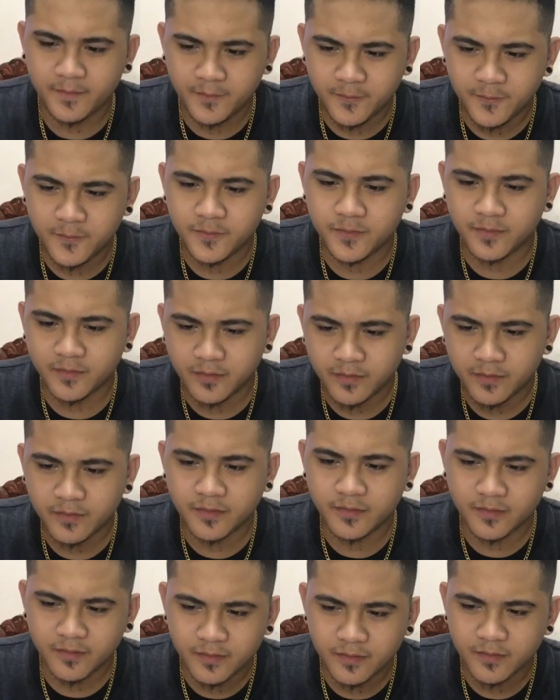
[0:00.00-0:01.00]
niya Jay Kayo
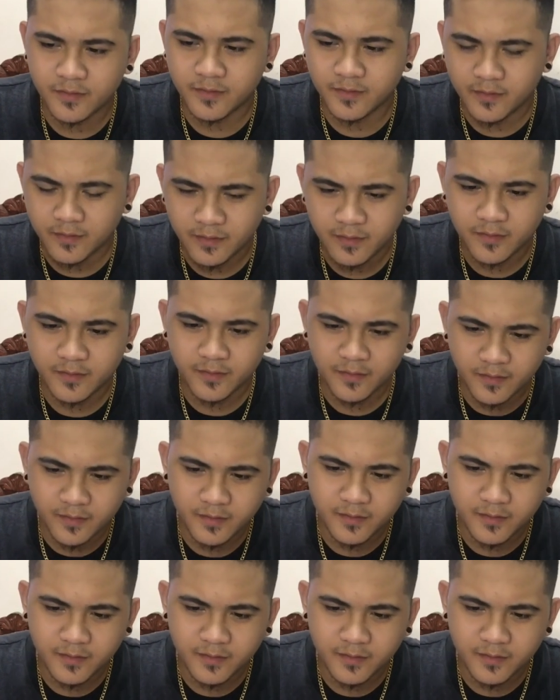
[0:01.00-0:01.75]
yung skills di ka na